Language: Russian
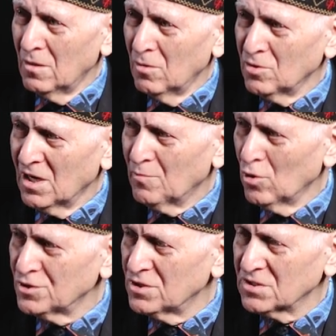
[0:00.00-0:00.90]
Он так
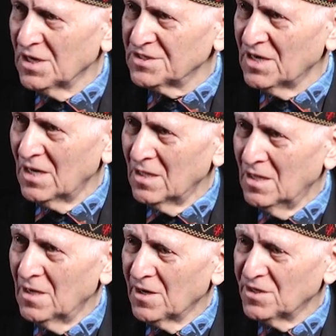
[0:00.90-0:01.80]
просто сказал,
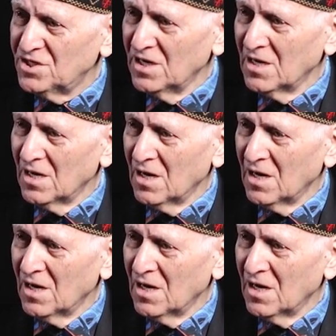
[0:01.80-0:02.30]
где